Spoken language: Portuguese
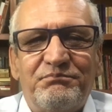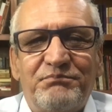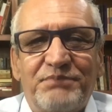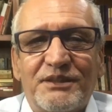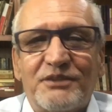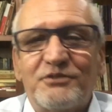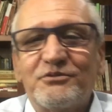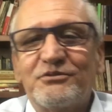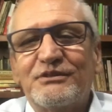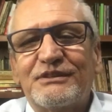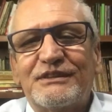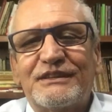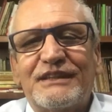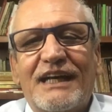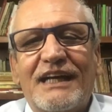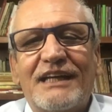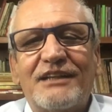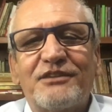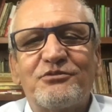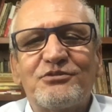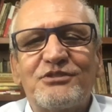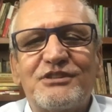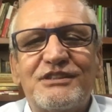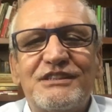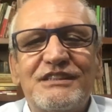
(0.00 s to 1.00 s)

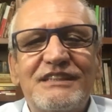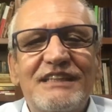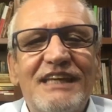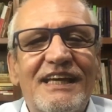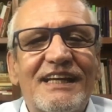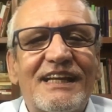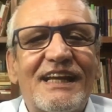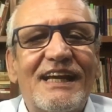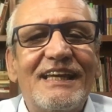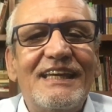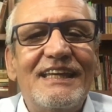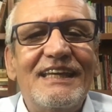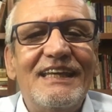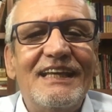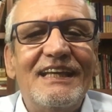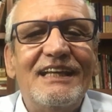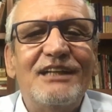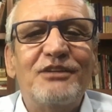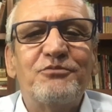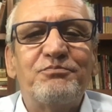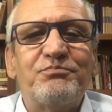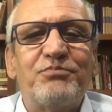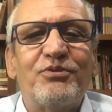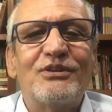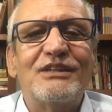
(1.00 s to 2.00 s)
Perguntado se era
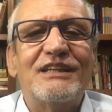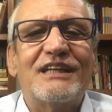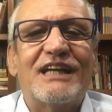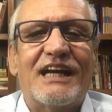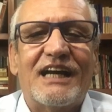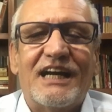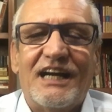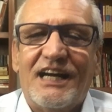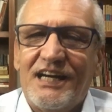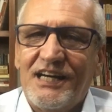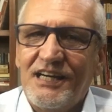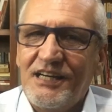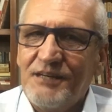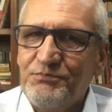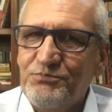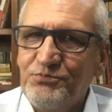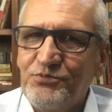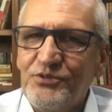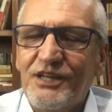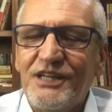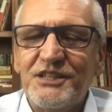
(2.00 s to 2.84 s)
ele o Policarpo,